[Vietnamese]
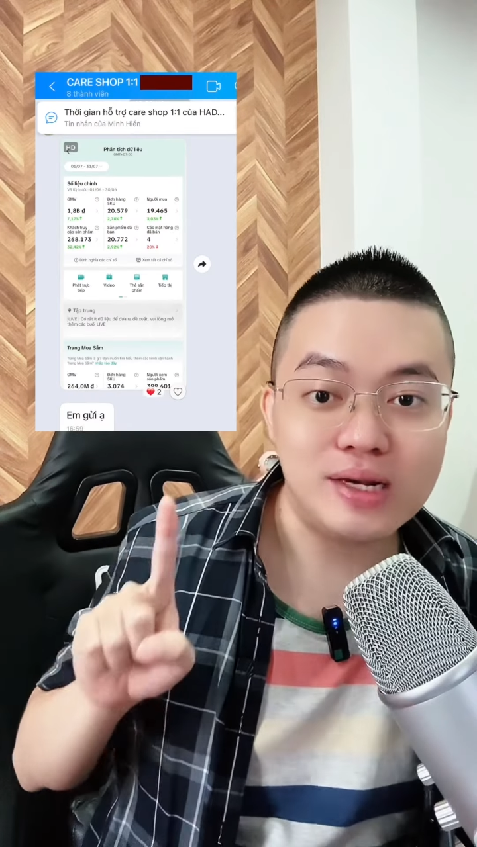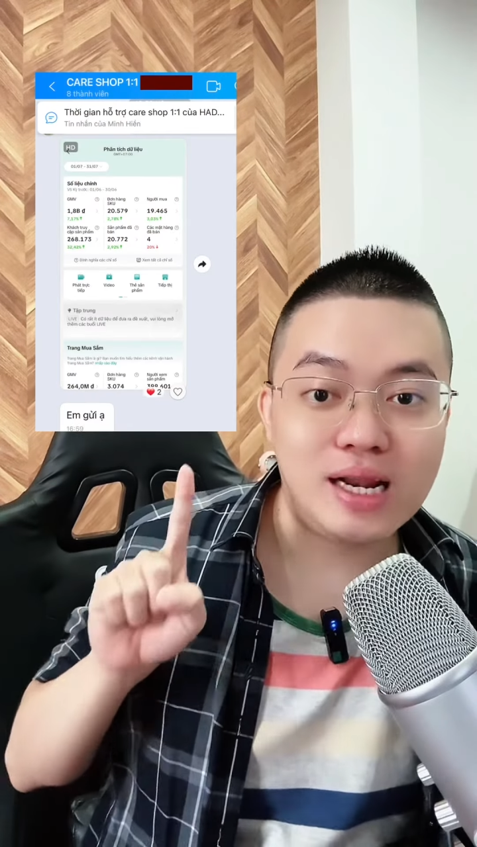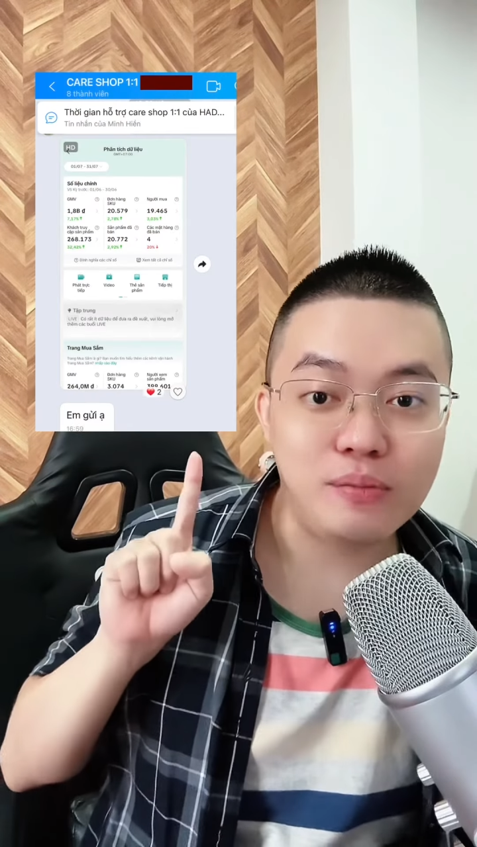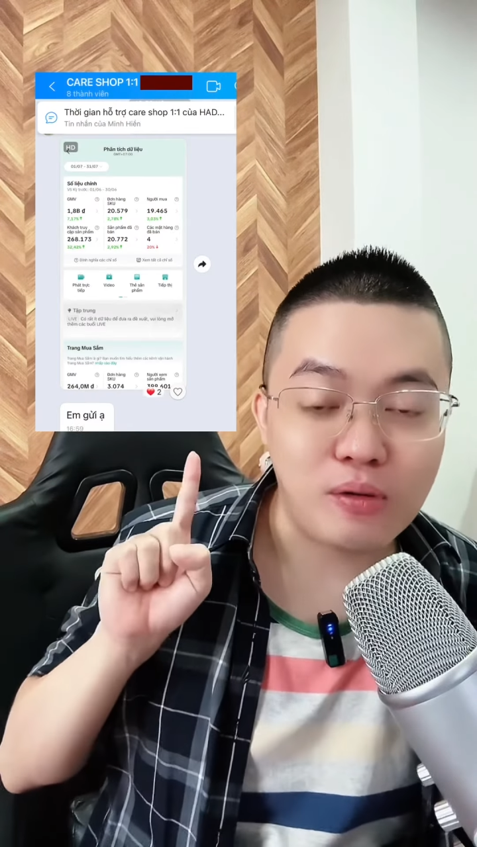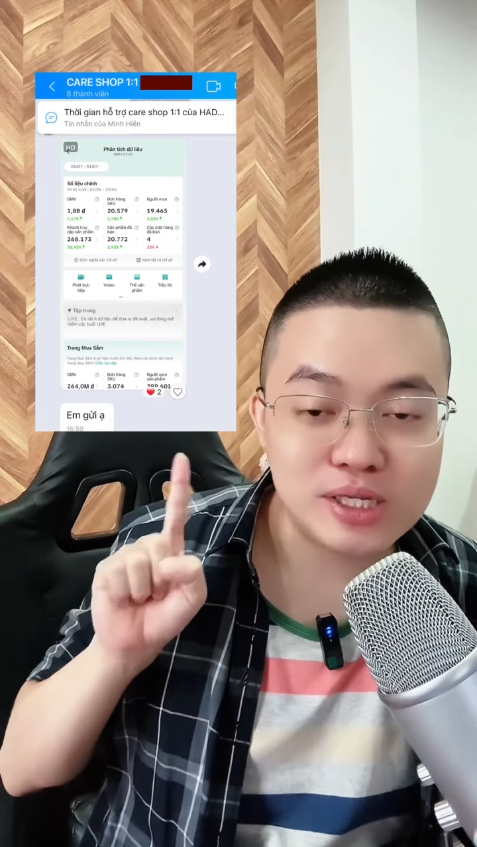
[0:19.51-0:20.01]
đây
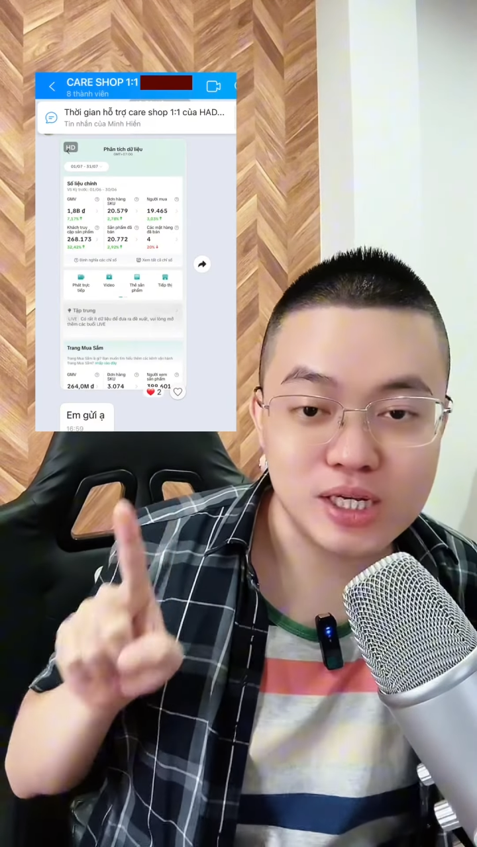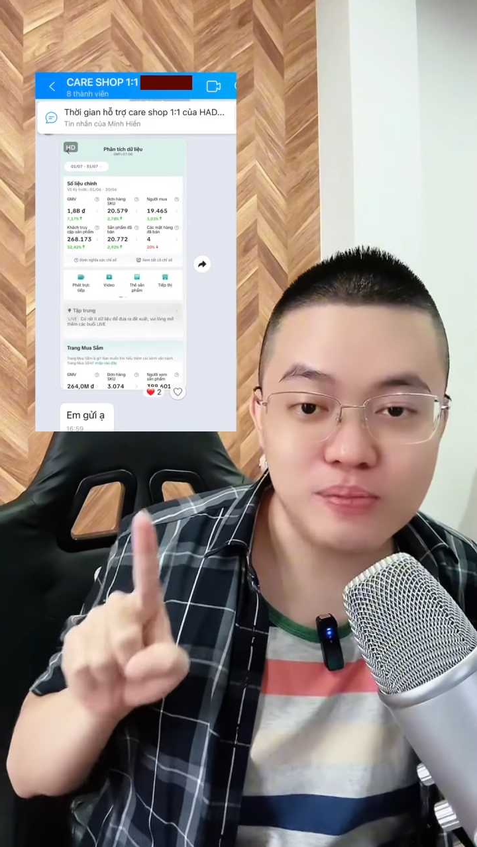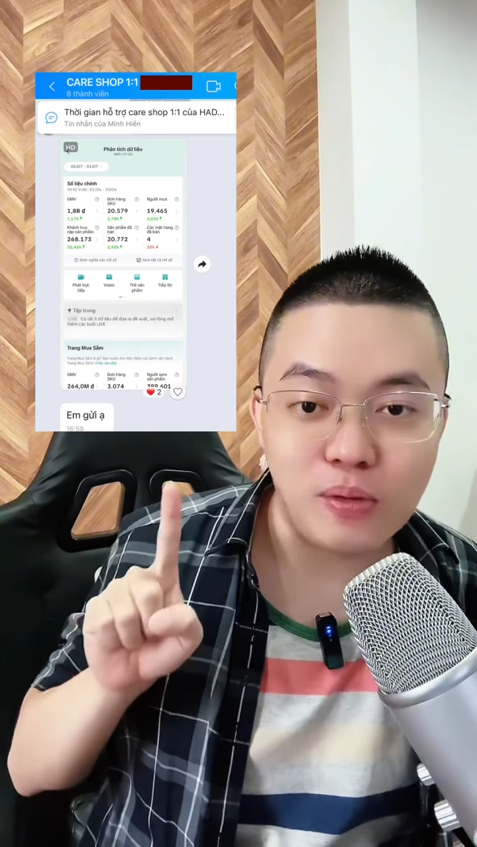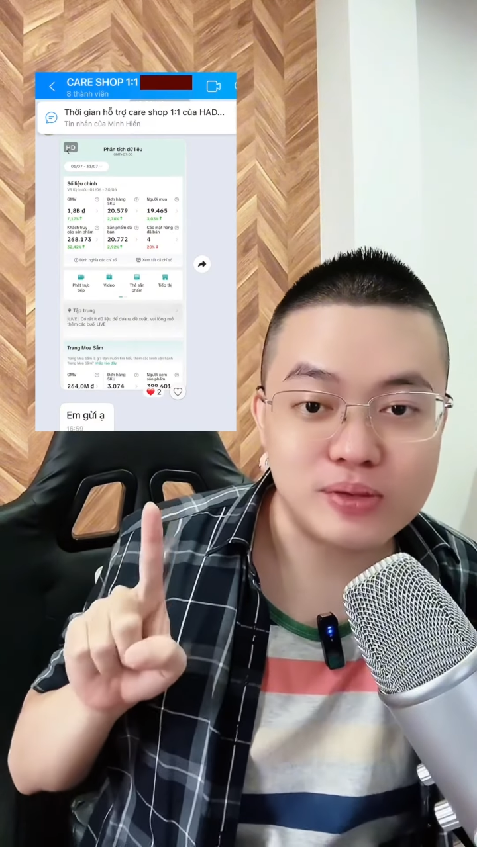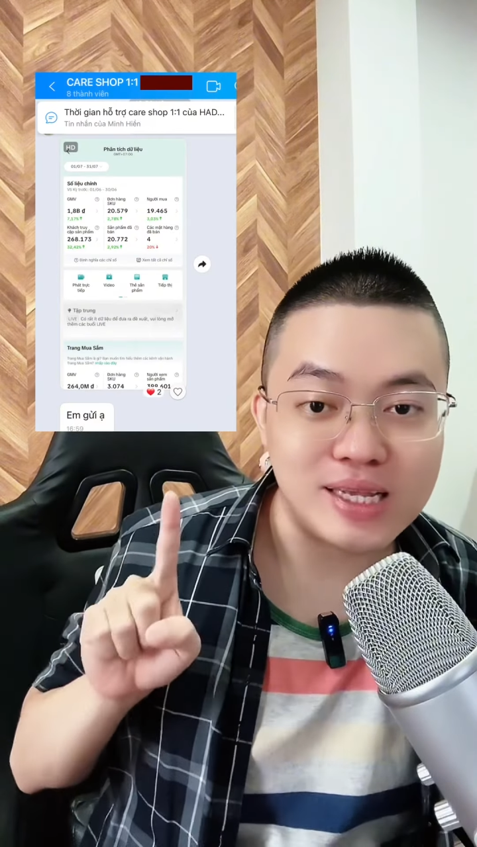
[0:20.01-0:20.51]
là một cái shop
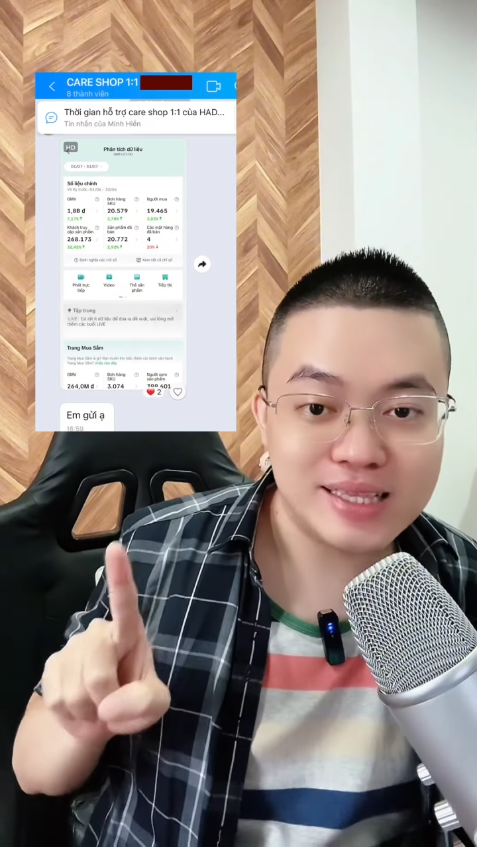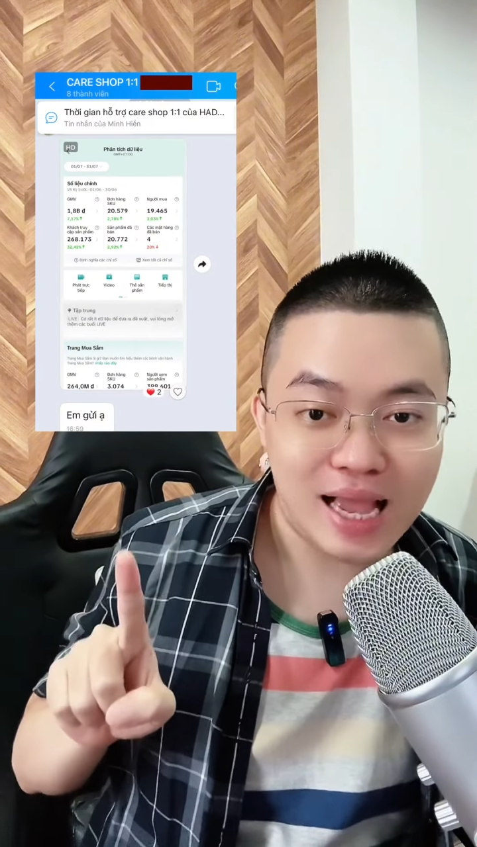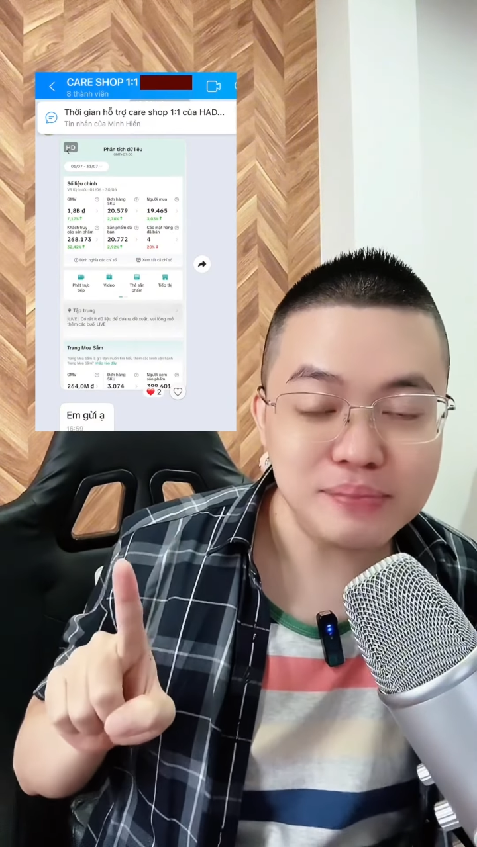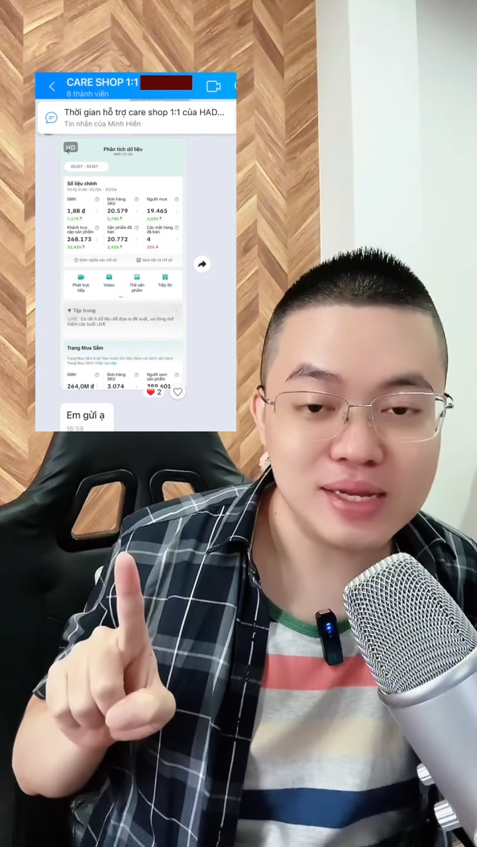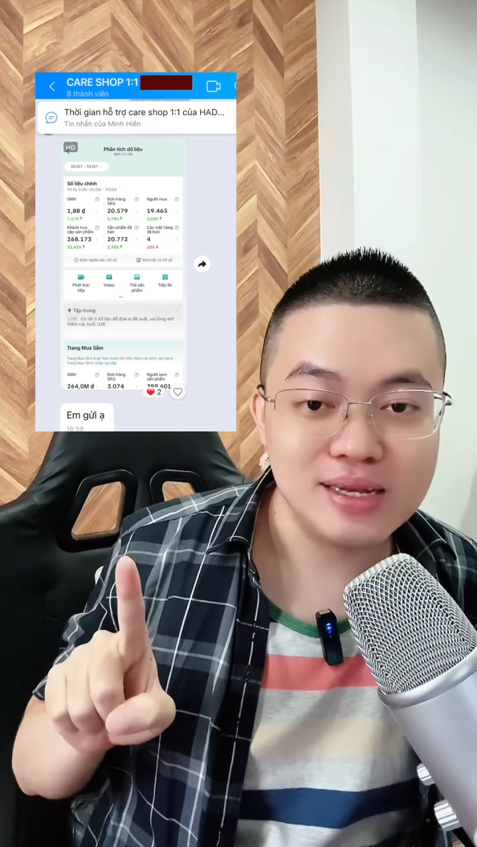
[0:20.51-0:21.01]
một tỷ
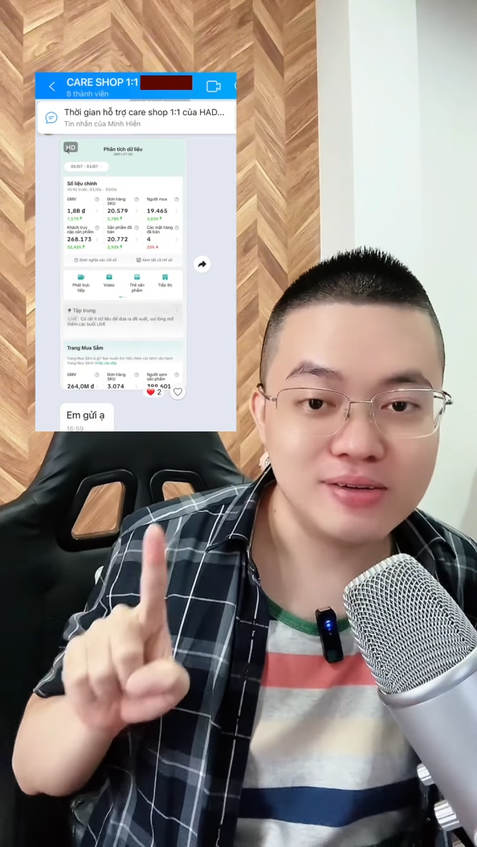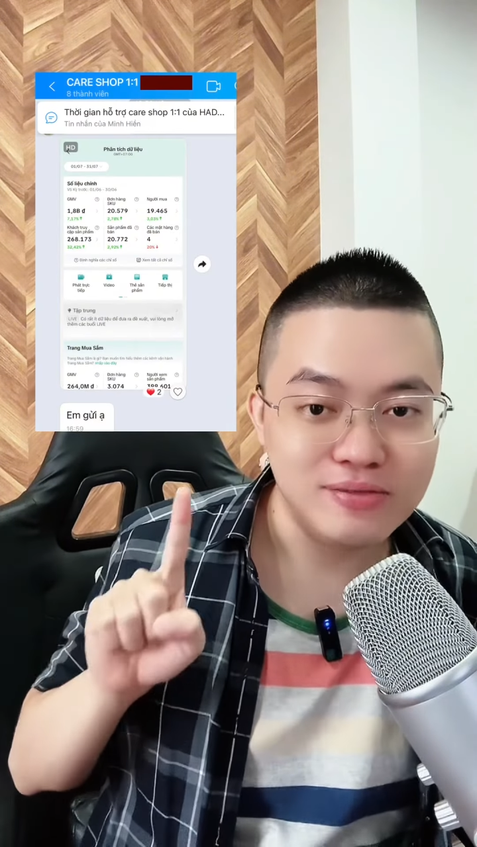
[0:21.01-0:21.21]
tám này,